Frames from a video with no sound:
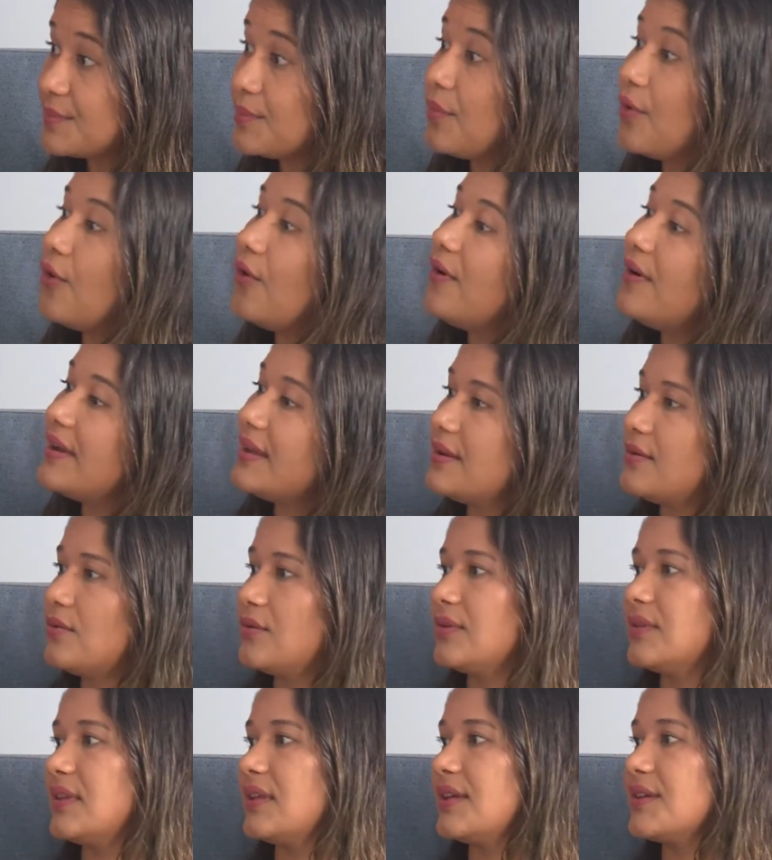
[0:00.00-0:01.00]
morre em
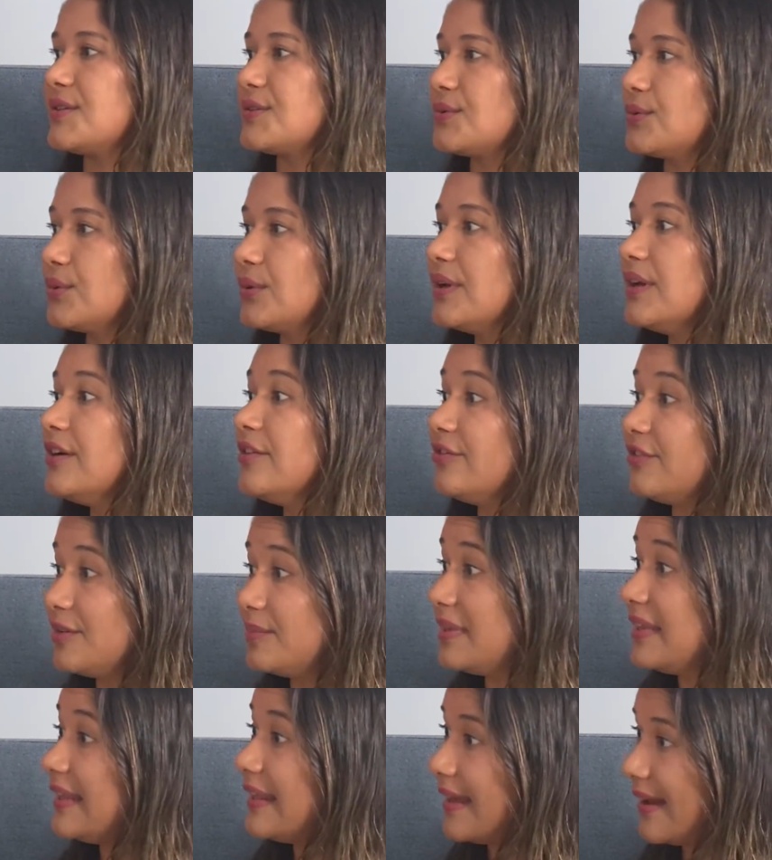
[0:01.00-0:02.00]
contexto
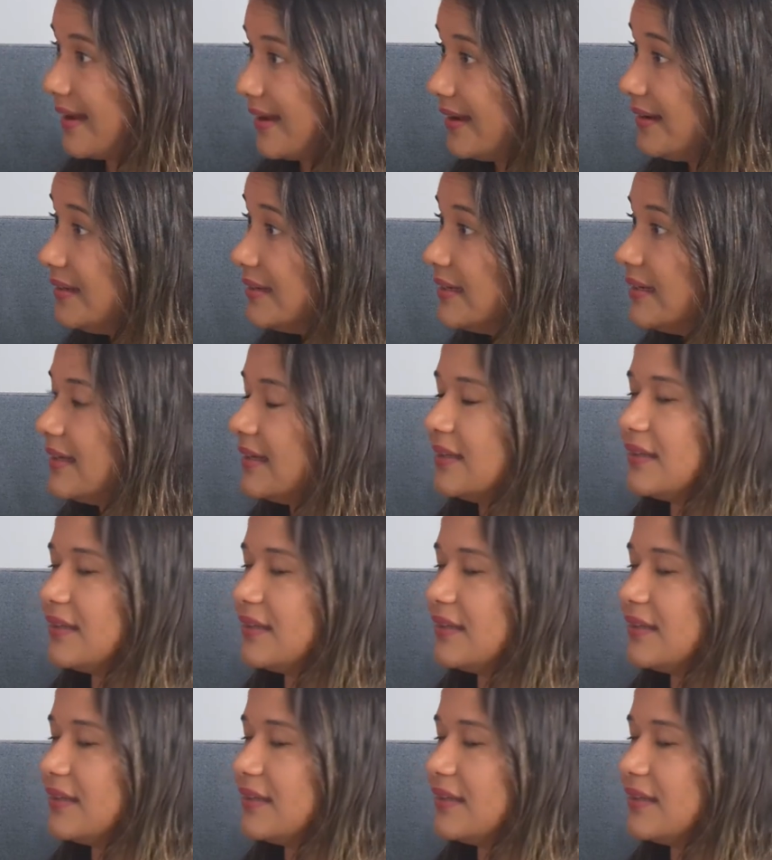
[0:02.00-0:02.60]
familiar,